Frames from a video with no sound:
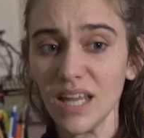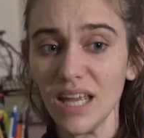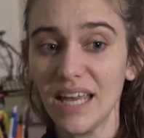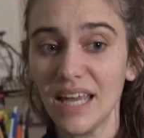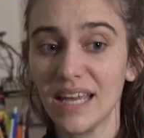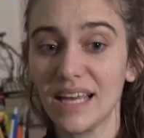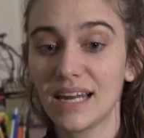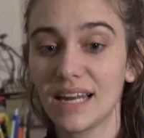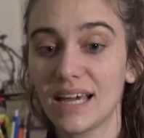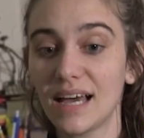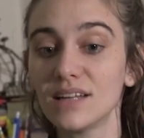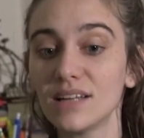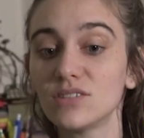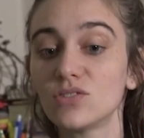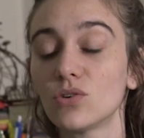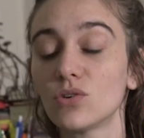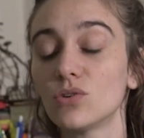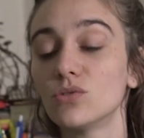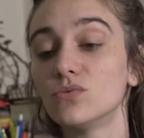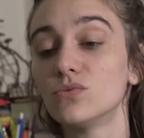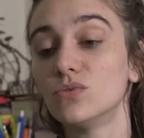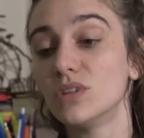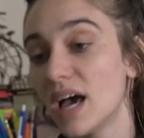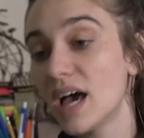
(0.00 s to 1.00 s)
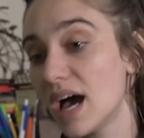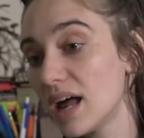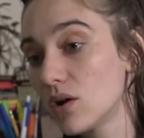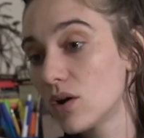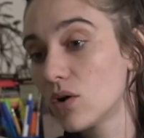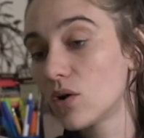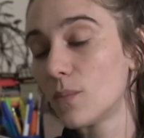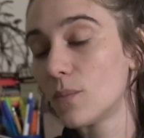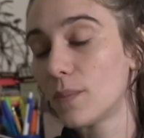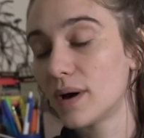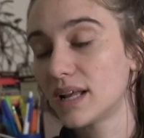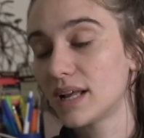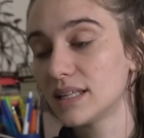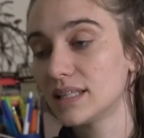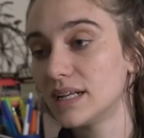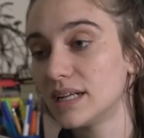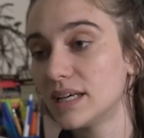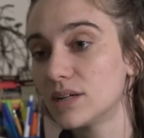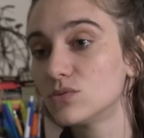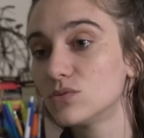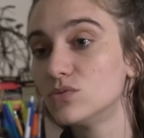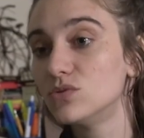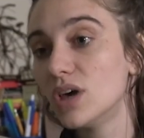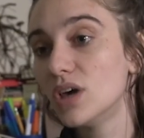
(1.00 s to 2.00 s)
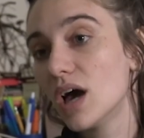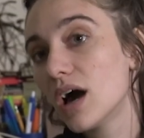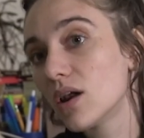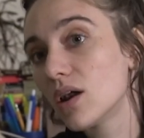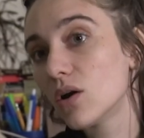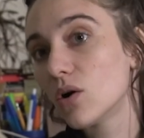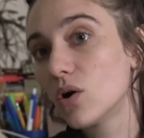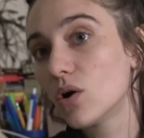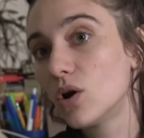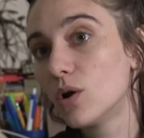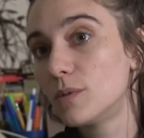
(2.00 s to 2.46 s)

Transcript: en el caso de un diálogo, para tener un diálogo,